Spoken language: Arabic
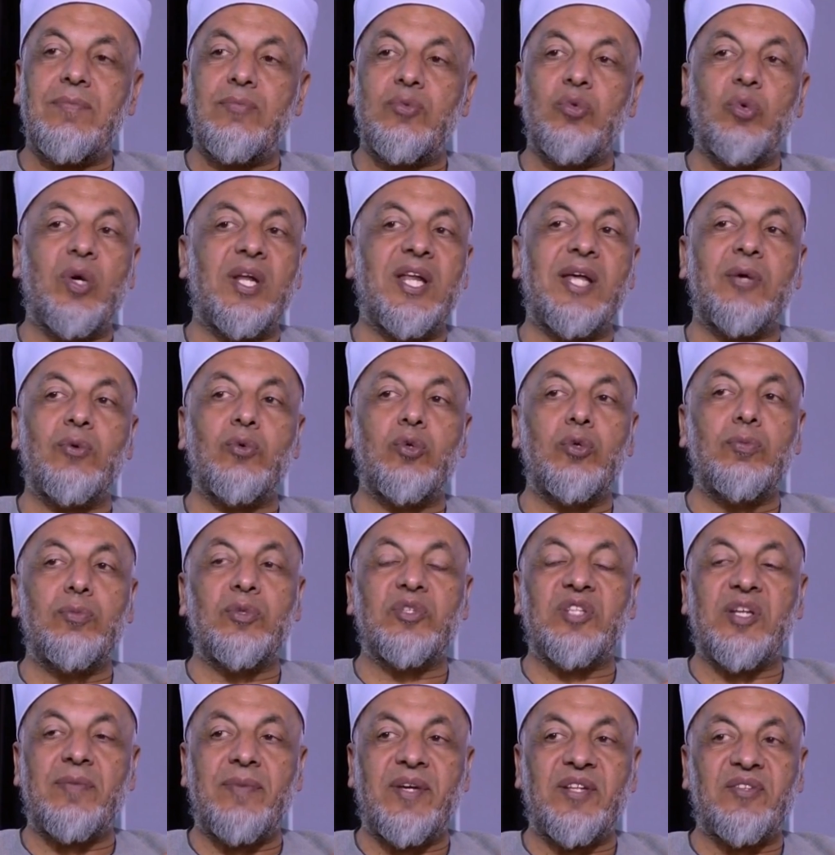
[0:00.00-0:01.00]
ولا يكون
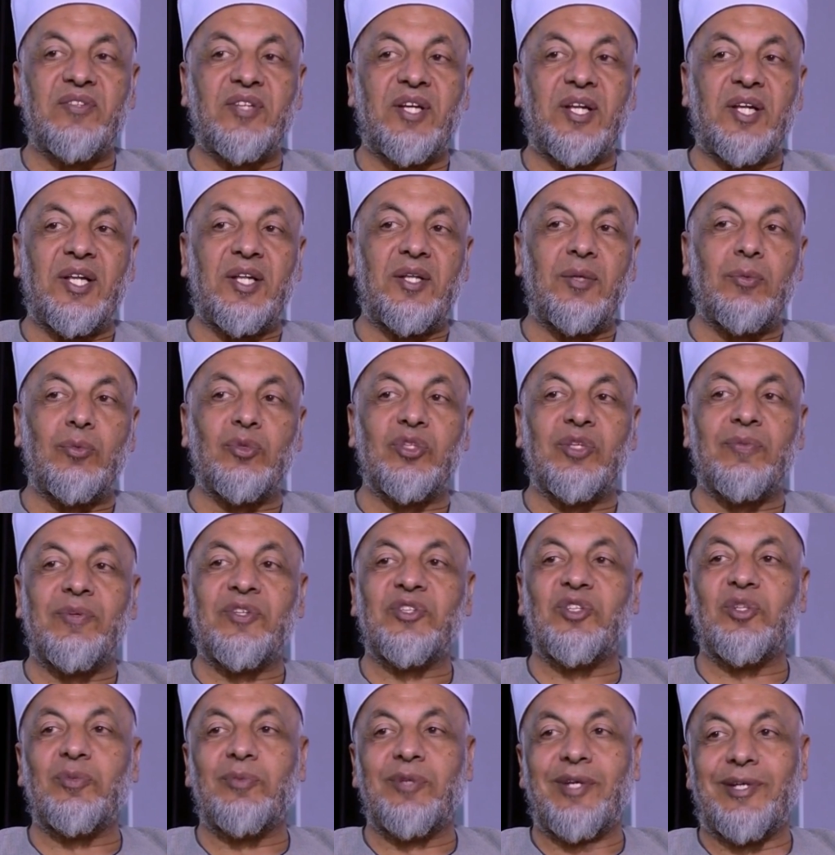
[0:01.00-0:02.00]
متمتع لأن
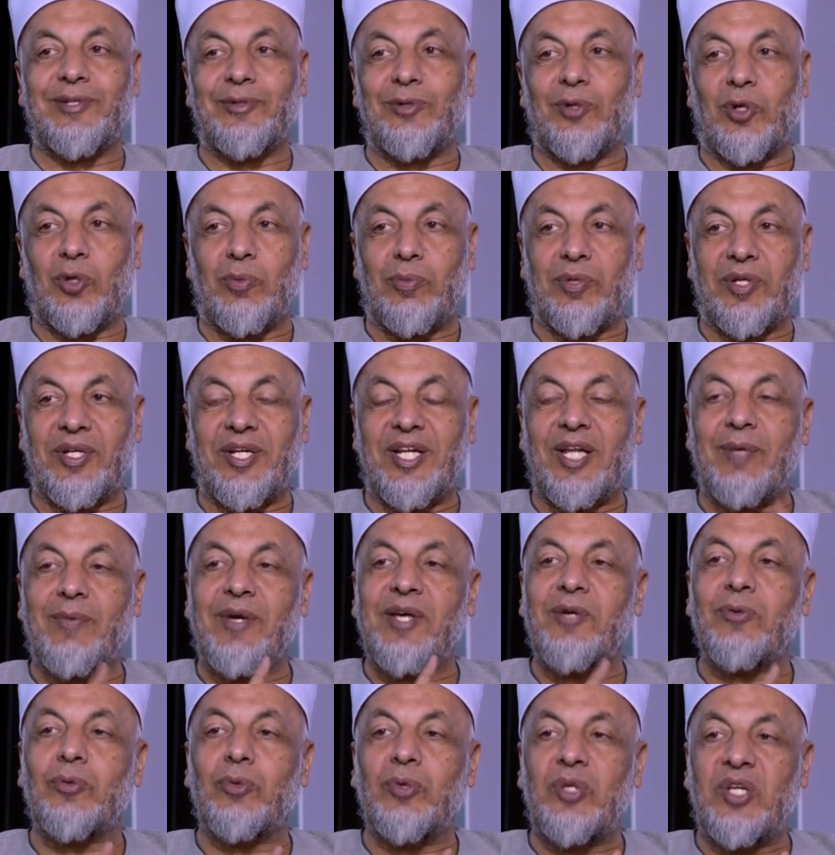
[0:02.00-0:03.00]
المتمتع بيأدي عمرة إنما
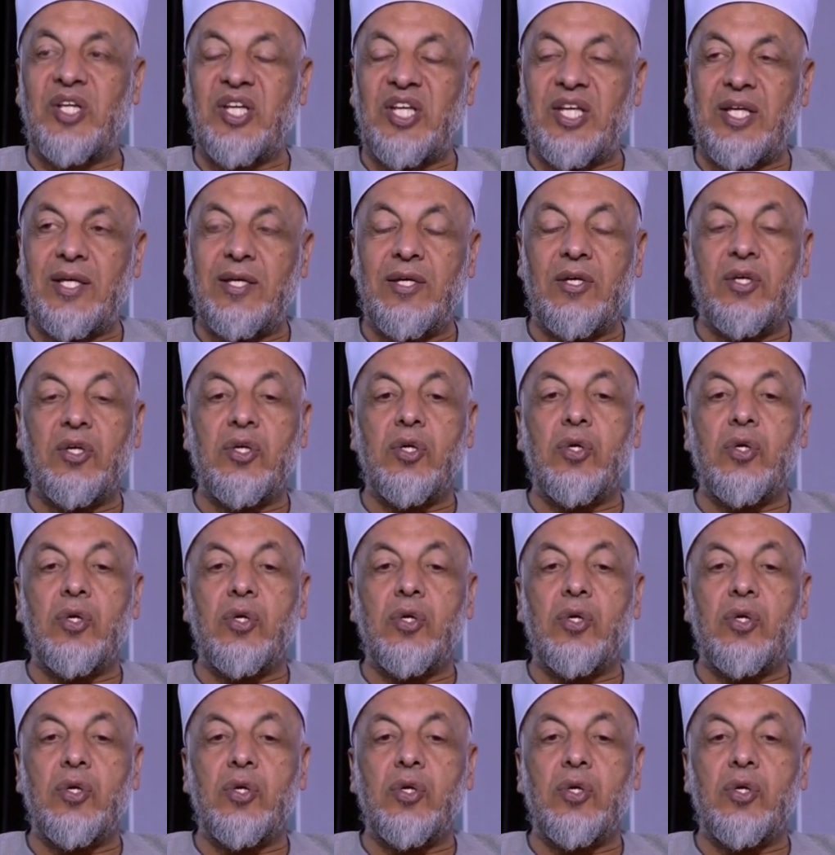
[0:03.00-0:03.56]
هيكون لإيه؟